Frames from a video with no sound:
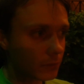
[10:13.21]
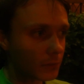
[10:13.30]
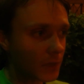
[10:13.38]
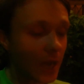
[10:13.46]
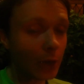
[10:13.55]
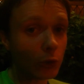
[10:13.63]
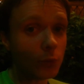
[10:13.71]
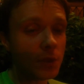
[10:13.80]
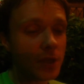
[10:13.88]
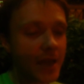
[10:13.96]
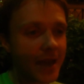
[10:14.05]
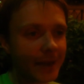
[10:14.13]
Как он
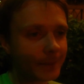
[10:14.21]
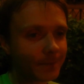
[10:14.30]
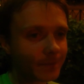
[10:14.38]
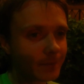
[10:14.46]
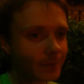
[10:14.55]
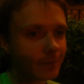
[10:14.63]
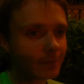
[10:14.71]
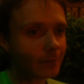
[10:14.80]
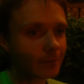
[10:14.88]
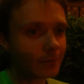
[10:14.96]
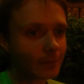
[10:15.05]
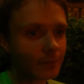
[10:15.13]
меня...
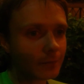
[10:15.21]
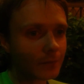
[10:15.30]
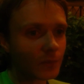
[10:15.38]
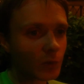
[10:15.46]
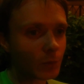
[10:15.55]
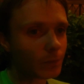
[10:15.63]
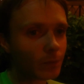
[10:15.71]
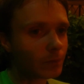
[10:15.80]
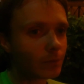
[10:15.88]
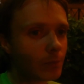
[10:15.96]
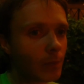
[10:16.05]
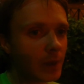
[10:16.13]
Вот,
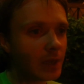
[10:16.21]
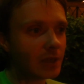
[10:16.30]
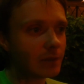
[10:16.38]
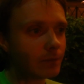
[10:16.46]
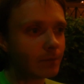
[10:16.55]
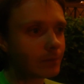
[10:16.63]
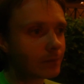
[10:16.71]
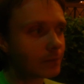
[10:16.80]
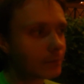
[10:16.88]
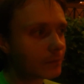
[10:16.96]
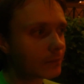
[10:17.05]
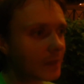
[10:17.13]
блин,
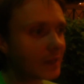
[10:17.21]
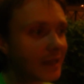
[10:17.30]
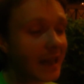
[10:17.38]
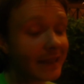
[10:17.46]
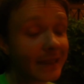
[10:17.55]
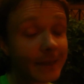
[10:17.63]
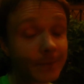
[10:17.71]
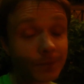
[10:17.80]
ладно.